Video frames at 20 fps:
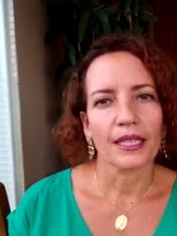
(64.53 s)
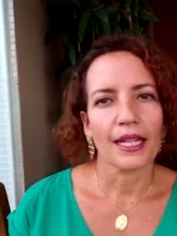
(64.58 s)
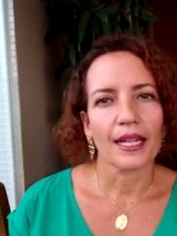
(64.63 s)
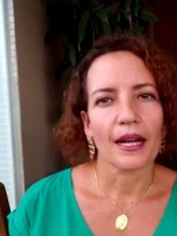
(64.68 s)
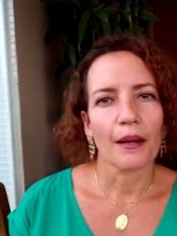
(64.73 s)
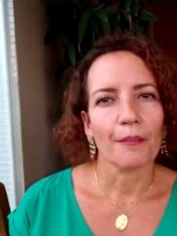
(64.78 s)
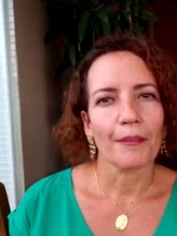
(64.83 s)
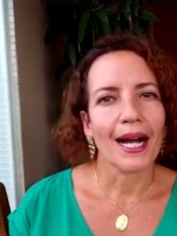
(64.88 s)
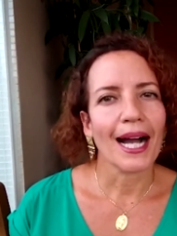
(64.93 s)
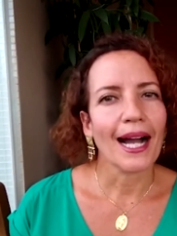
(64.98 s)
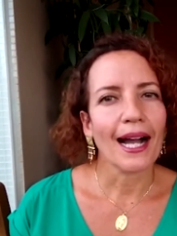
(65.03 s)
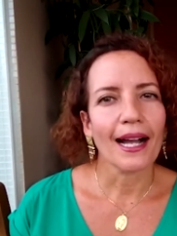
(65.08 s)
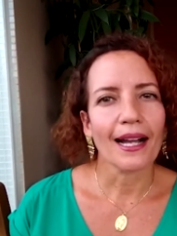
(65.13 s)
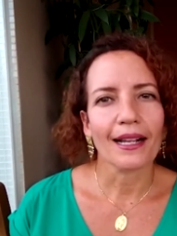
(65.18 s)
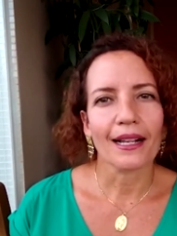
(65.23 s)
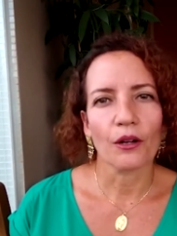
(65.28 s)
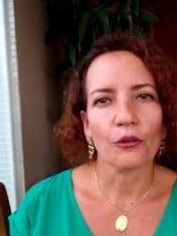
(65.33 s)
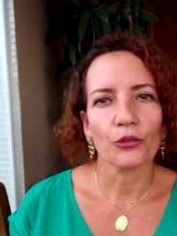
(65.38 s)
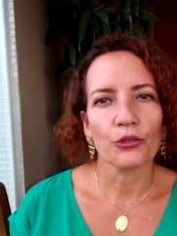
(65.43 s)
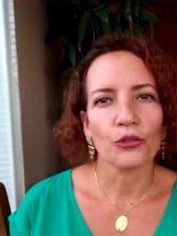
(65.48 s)
né? A
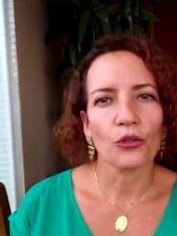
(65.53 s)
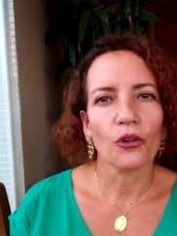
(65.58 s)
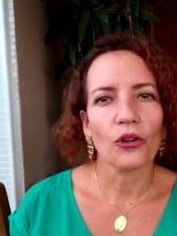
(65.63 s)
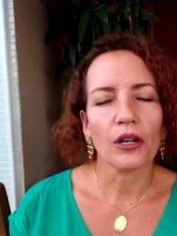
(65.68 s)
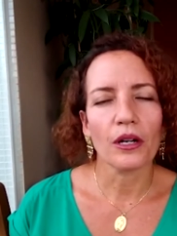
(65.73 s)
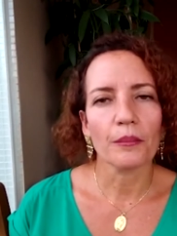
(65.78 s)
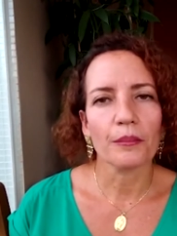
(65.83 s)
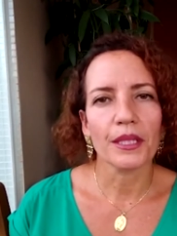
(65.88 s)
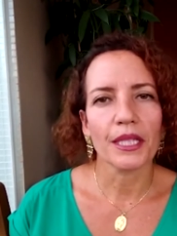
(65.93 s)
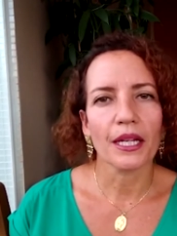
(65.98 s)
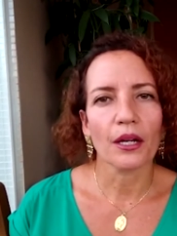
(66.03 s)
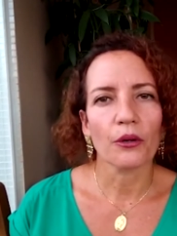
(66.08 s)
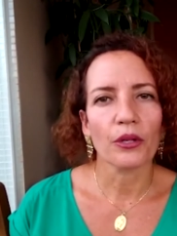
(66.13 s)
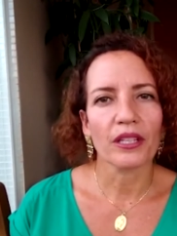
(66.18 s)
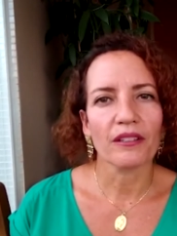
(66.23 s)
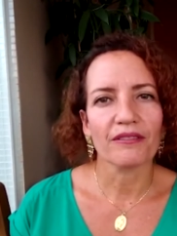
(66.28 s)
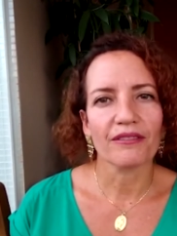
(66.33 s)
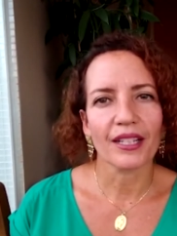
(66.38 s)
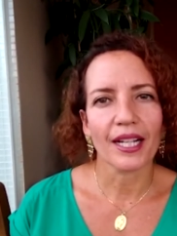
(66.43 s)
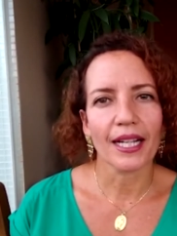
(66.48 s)
marca, o nome é o
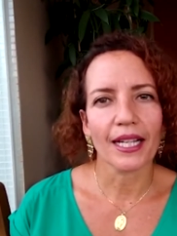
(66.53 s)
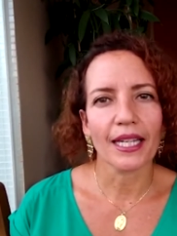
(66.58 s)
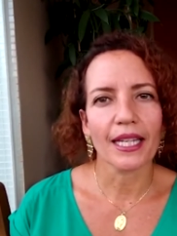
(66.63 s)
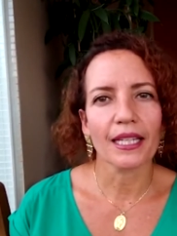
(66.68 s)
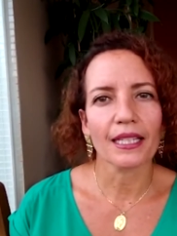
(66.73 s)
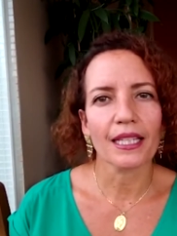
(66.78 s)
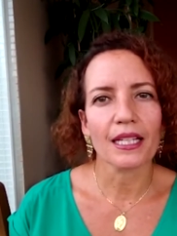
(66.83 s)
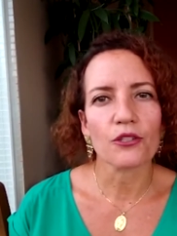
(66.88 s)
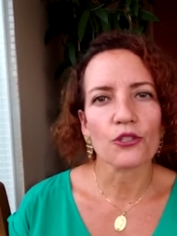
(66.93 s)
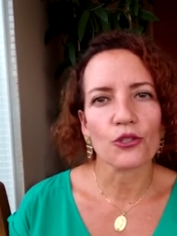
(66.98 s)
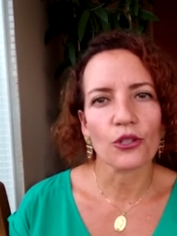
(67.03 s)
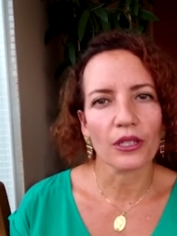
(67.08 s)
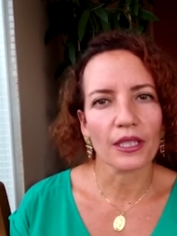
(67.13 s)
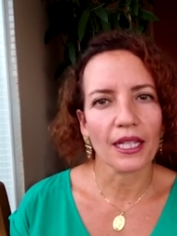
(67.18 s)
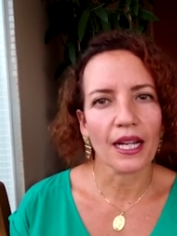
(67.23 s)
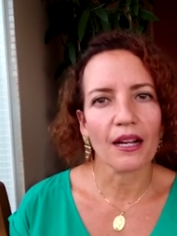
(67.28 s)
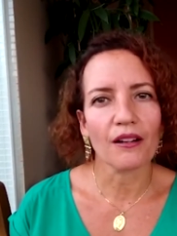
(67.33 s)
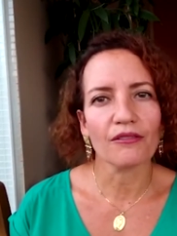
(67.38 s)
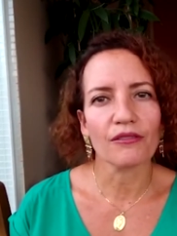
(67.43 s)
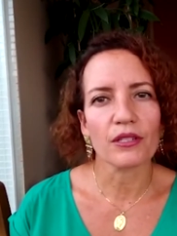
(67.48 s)
que vai
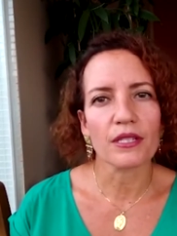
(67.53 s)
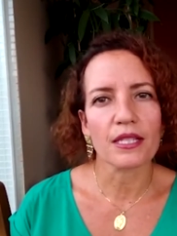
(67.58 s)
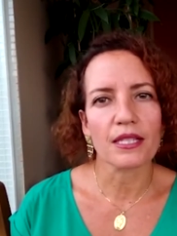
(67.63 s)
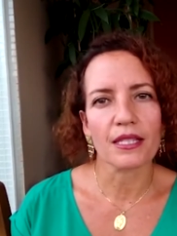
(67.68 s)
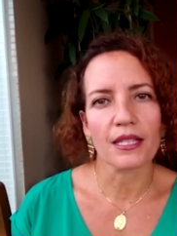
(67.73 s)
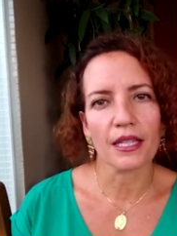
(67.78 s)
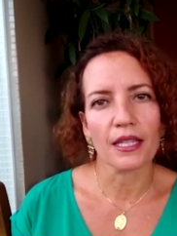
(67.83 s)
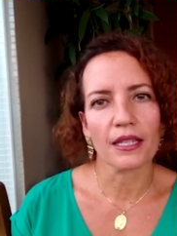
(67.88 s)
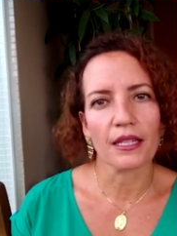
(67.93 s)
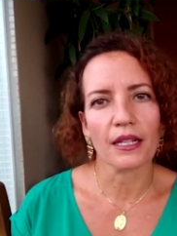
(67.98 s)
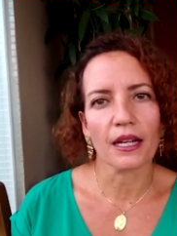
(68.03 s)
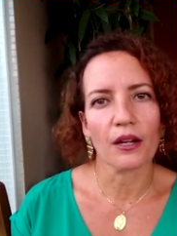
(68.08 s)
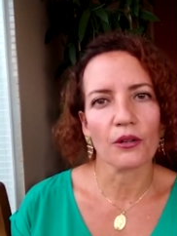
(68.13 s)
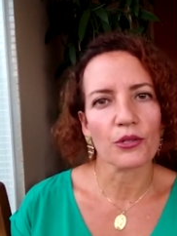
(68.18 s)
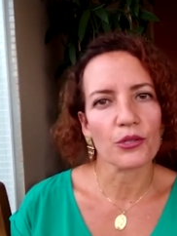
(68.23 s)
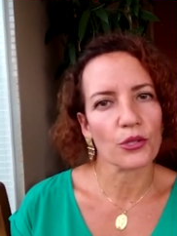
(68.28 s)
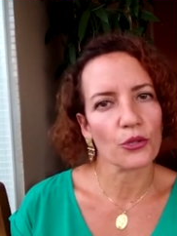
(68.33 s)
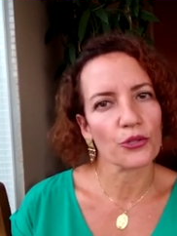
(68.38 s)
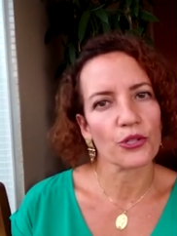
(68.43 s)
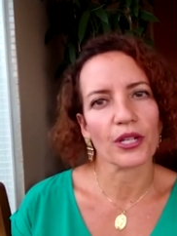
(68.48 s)
relacionar você
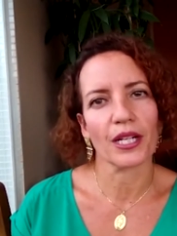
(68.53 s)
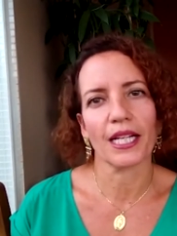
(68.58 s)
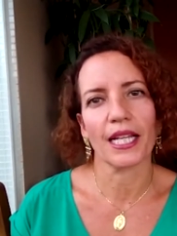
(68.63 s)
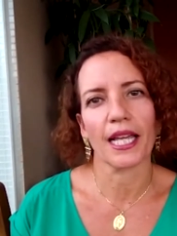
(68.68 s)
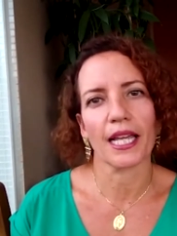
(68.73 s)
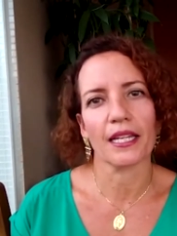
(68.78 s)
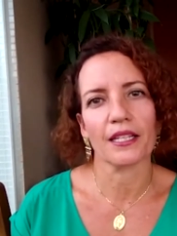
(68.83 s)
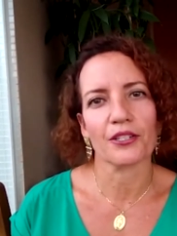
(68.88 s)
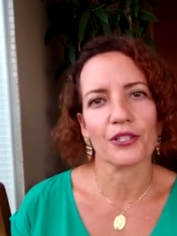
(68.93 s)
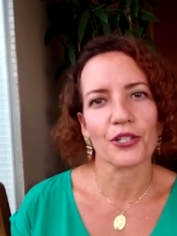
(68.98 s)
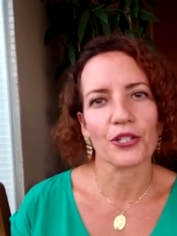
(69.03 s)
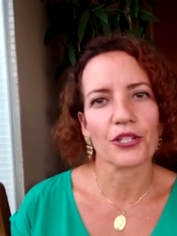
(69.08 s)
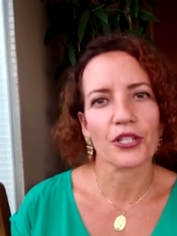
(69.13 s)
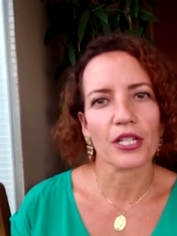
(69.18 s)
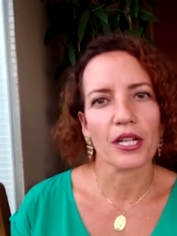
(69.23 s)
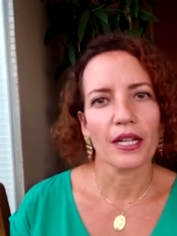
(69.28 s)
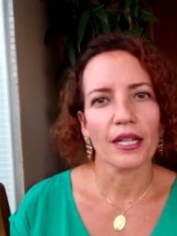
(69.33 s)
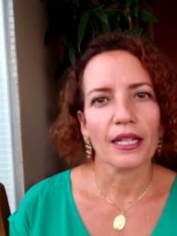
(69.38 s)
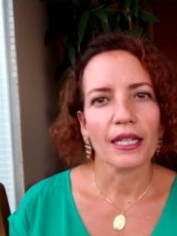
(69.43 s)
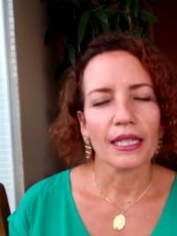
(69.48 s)
aos seus clientes.